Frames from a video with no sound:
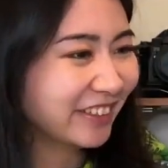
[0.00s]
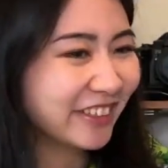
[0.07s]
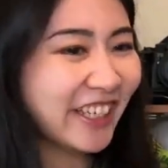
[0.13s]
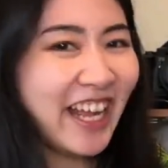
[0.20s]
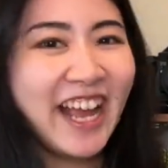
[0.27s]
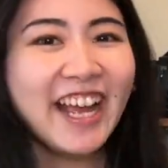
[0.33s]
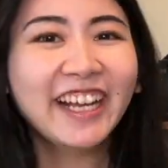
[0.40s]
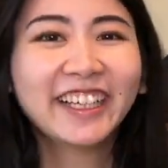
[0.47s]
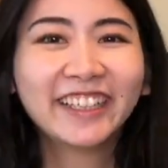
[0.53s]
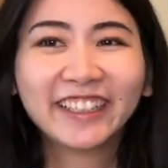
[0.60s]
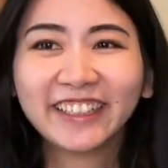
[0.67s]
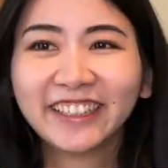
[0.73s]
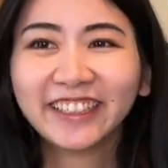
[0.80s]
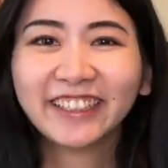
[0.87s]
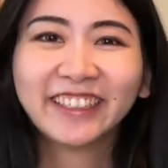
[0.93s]
不変、
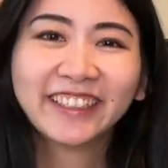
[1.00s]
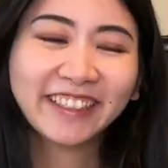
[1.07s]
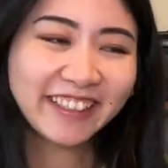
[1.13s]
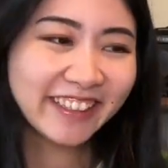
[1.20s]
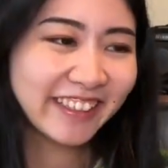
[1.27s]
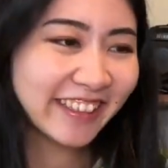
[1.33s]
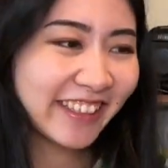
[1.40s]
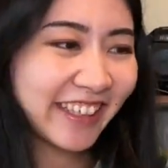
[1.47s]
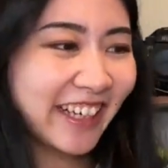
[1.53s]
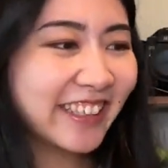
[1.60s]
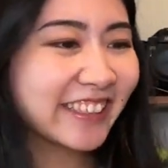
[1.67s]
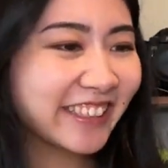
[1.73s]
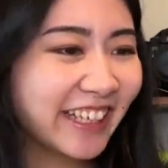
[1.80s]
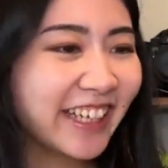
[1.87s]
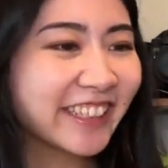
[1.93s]
はい、って感
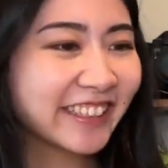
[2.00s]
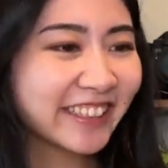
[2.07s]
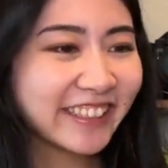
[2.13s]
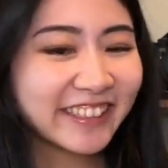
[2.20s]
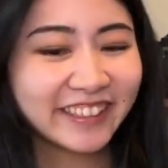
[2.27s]
じです。